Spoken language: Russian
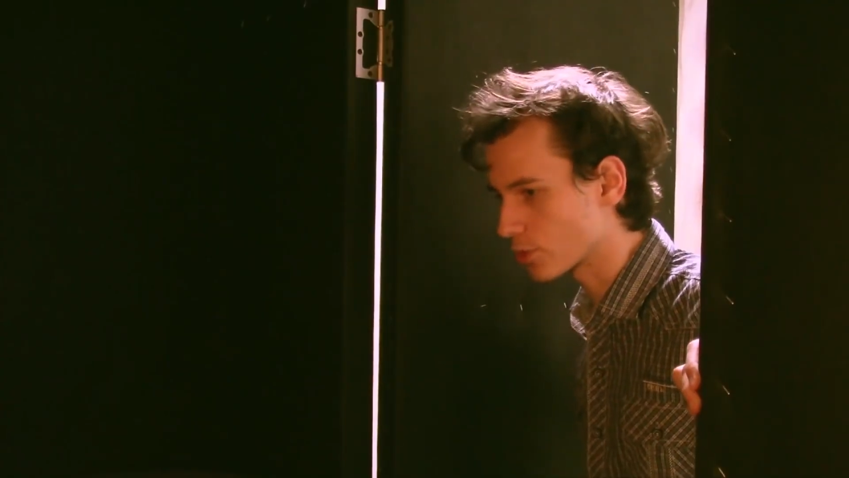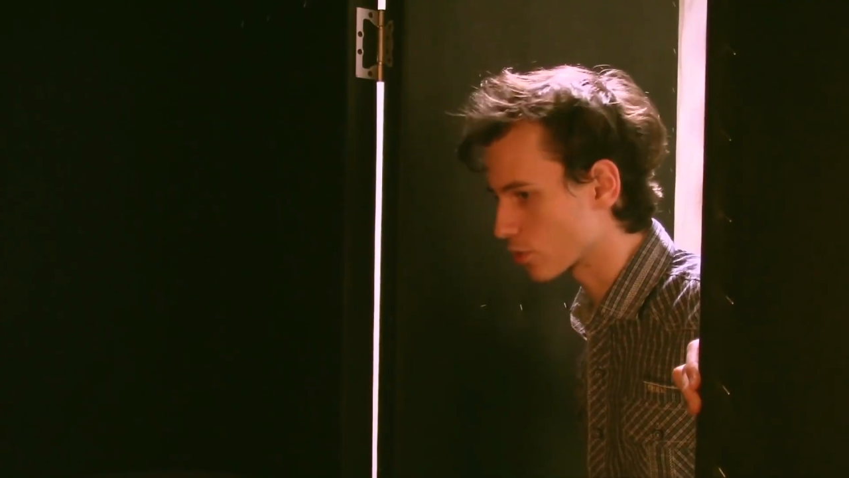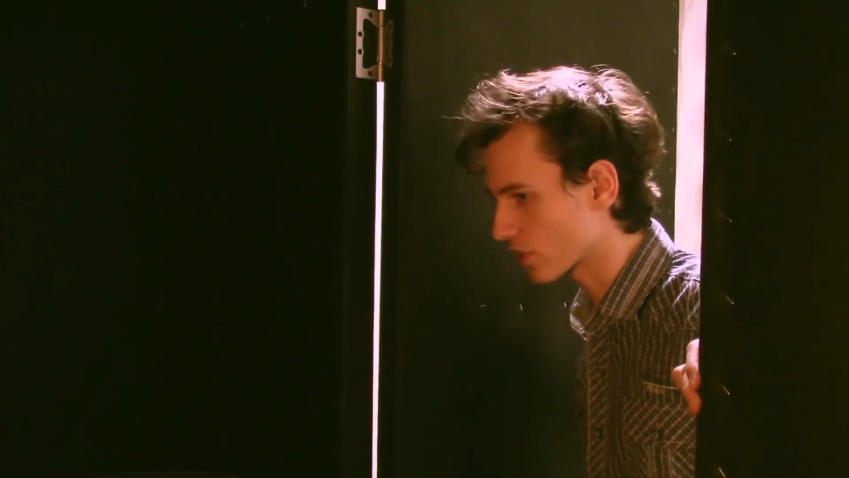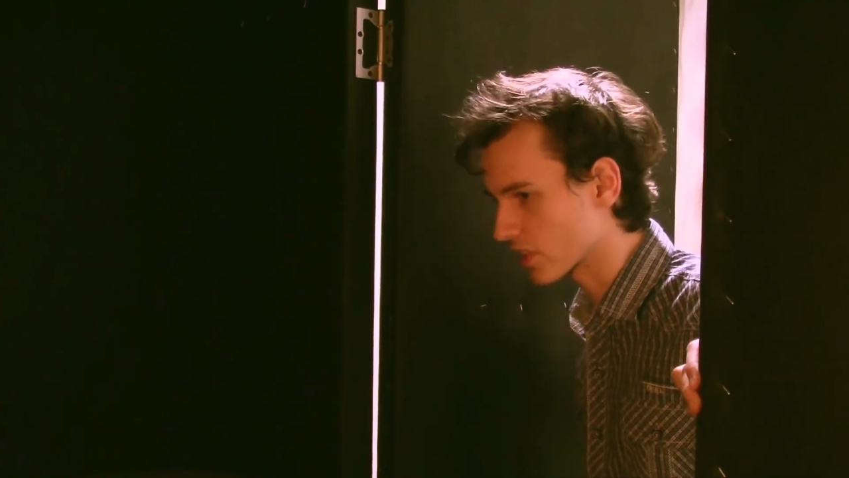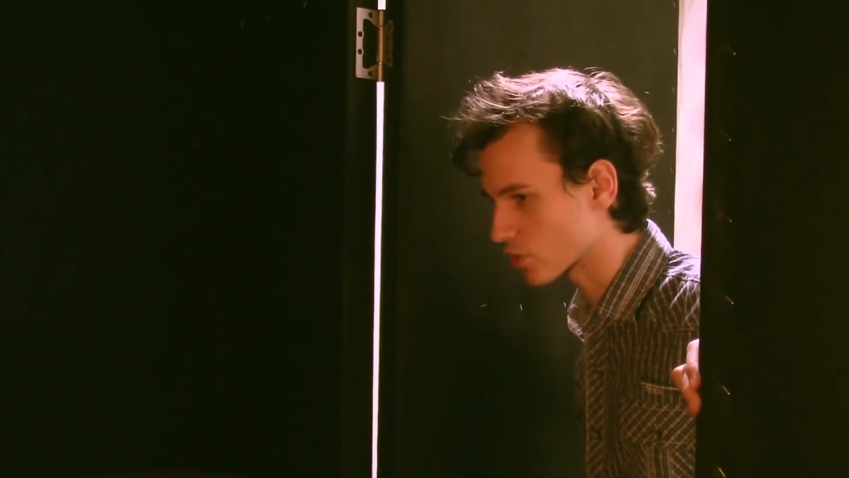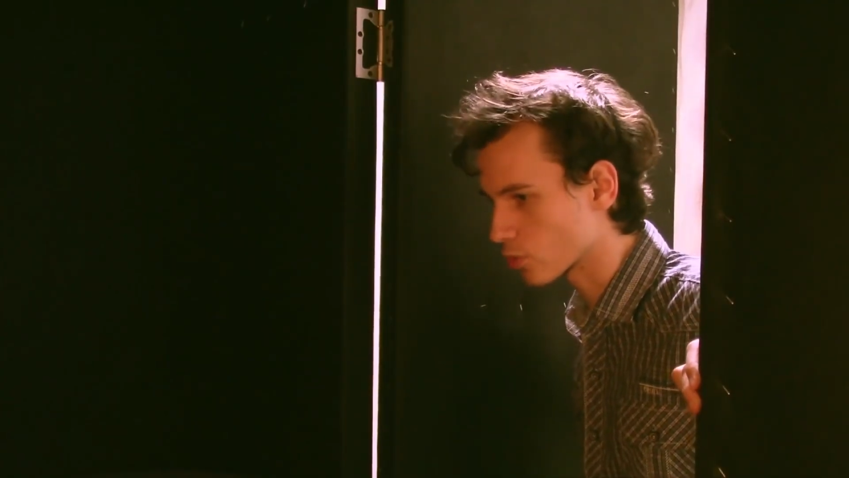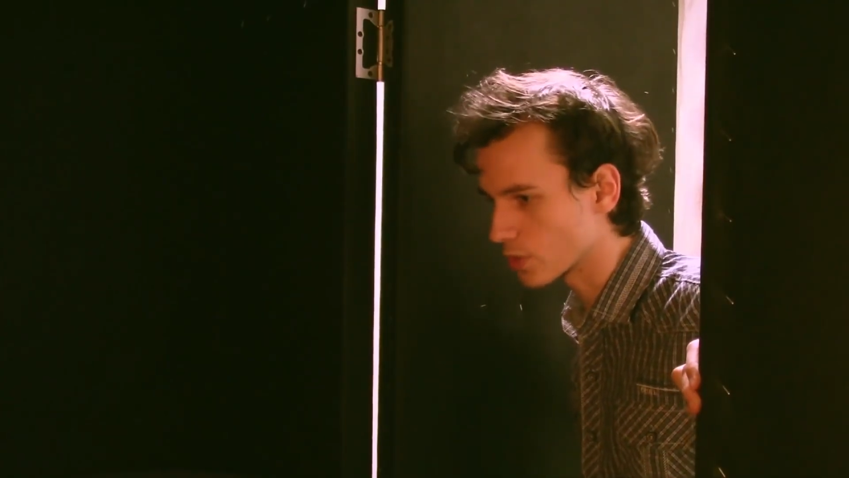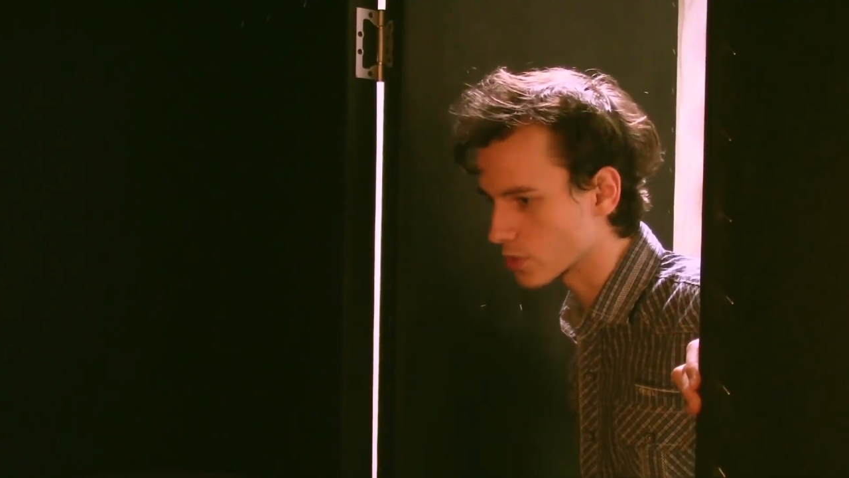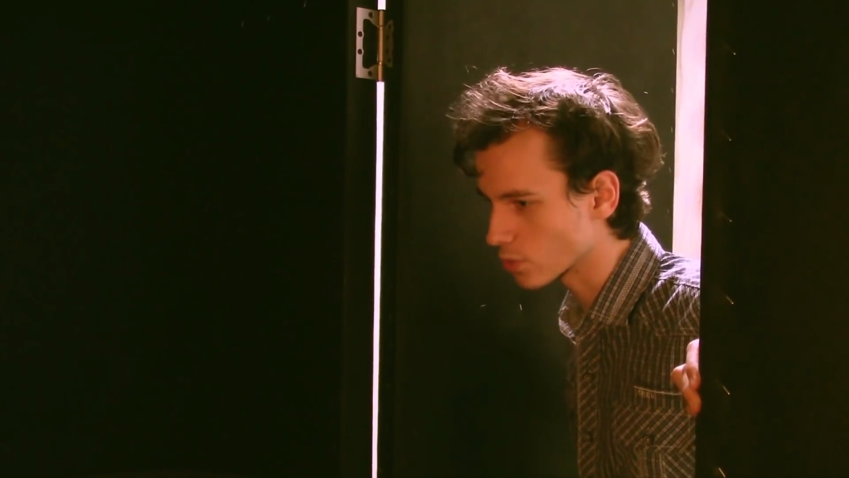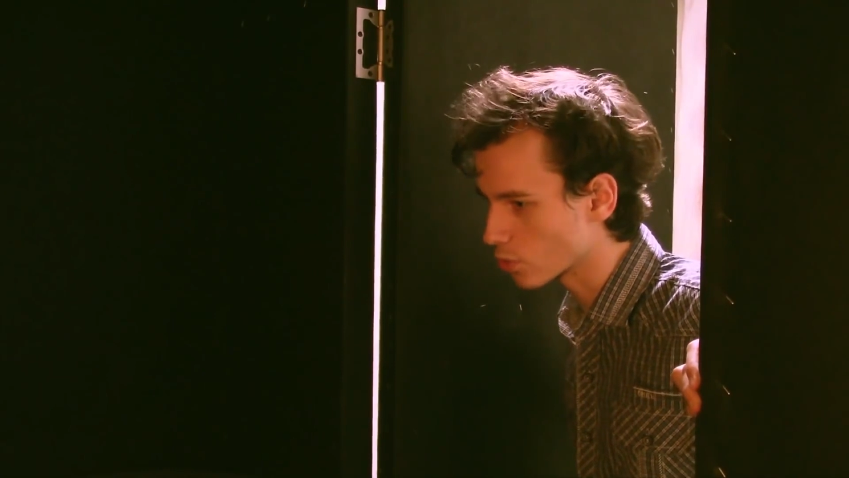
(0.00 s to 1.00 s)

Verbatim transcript: еще также «Убийцу